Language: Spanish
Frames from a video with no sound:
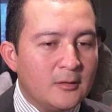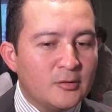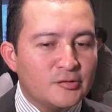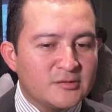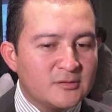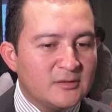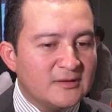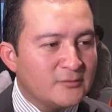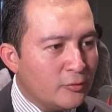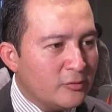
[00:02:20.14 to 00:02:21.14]
Los eh,
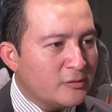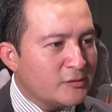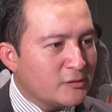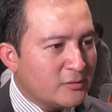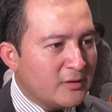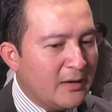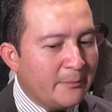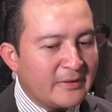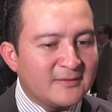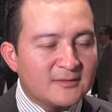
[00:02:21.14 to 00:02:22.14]
estudios que
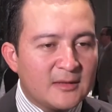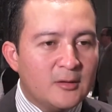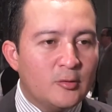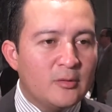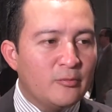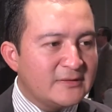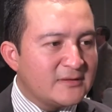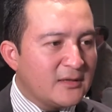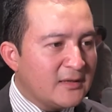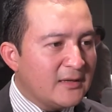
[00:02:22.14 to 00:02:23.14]
han presentado
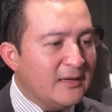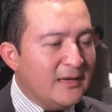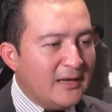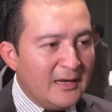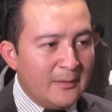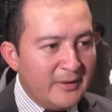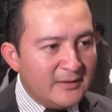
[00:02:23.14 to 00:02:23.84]
demuestran que el